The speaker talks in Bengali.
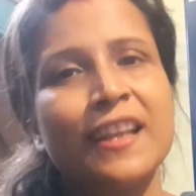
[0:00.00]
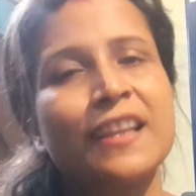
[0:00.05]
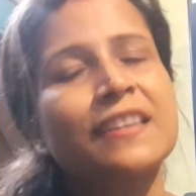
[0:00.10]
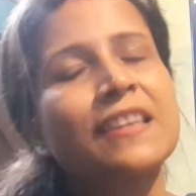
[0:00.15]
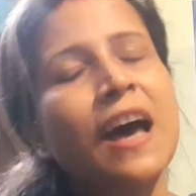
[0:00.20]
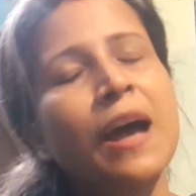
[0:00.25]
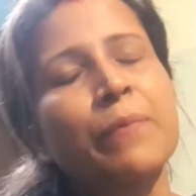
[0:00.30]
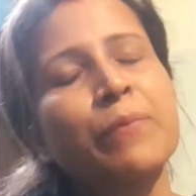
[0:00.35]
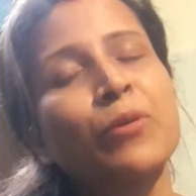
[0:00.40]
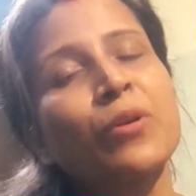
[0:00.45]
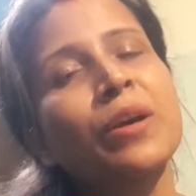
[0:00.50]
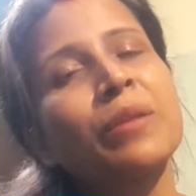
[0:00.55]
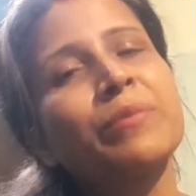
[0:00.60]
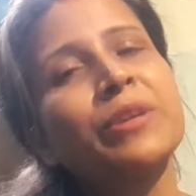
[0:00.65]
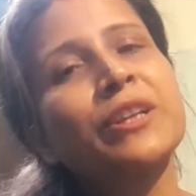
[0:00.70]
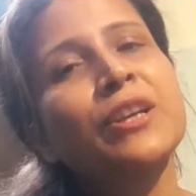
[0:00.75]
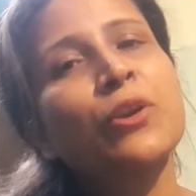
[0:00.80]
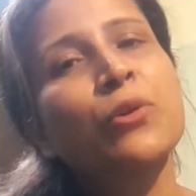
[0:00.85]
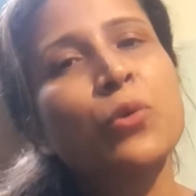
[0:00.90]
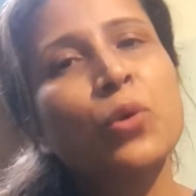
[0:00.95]
তারপরে আমি
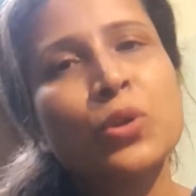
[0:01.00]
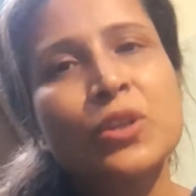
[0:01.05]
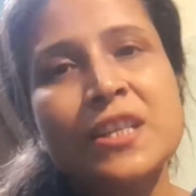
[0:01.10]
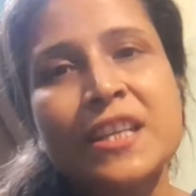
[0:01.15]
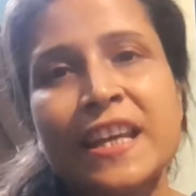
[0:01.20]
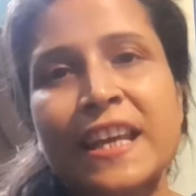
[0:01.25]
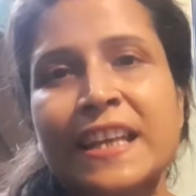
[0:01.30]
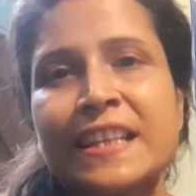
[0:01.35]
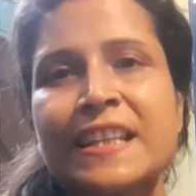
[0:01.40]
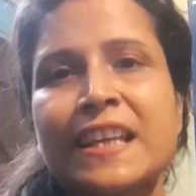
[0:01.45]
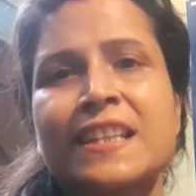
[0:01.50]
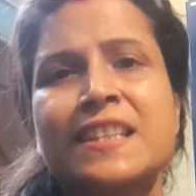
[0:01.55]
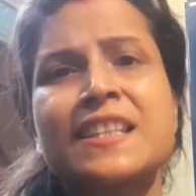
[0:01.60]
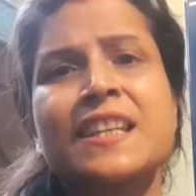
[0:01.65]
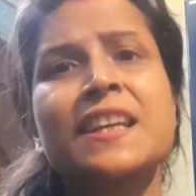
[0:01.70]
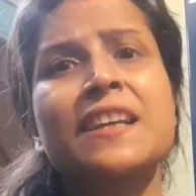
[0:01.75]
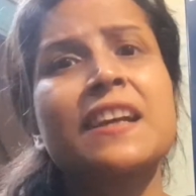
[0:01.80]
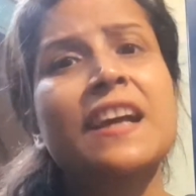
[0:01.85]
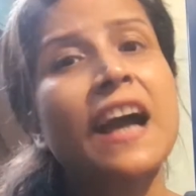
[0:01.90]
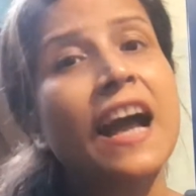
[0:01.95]
এটা রোজ খেয়ে
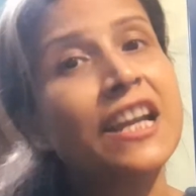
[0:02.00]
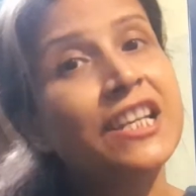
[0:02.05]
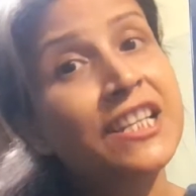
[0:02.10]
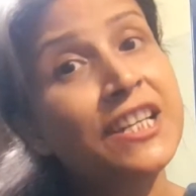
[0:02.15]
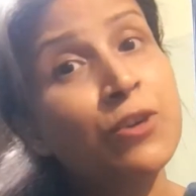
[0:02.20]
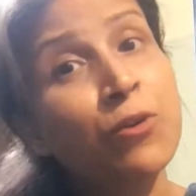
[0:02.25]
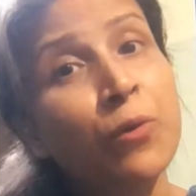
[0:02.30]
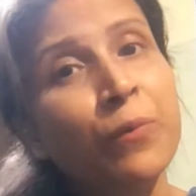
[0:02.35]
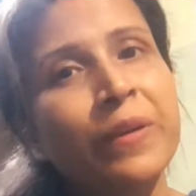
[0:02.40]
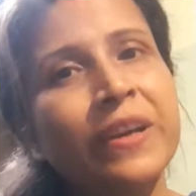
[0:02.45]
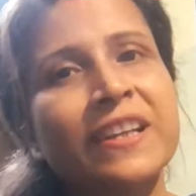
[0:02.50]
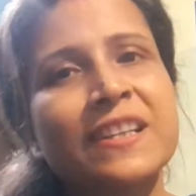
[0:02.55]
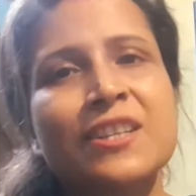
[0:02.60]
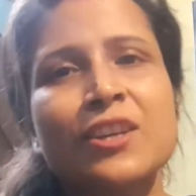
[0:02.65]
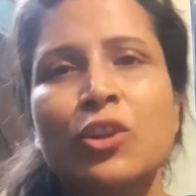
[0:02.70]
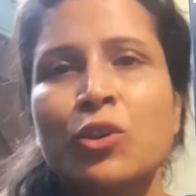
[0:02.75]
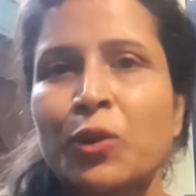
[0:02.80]
যাচ্ছি কাশি কমে গেছে